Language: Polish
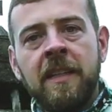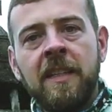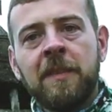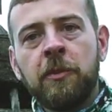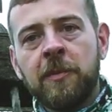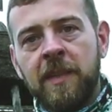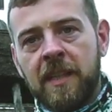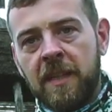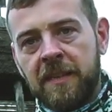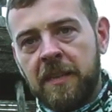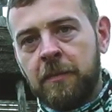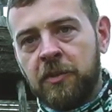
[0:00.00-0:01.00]
Jest potrzebna
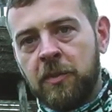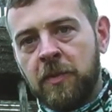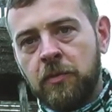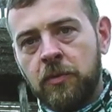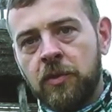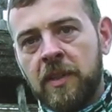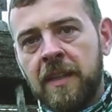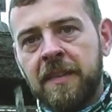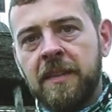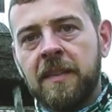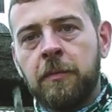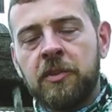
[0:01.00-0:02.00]
kasa, jest potrzebna dużo
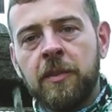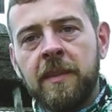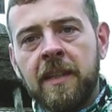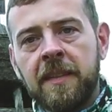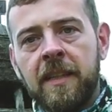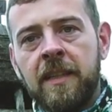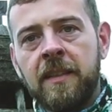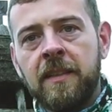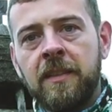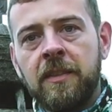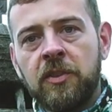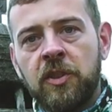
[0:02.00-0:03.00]
kasy, jest potrzebna kasa
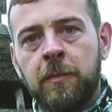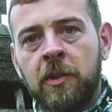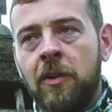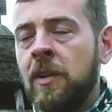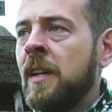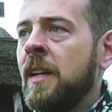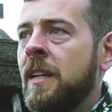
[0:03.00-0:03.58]
szybko.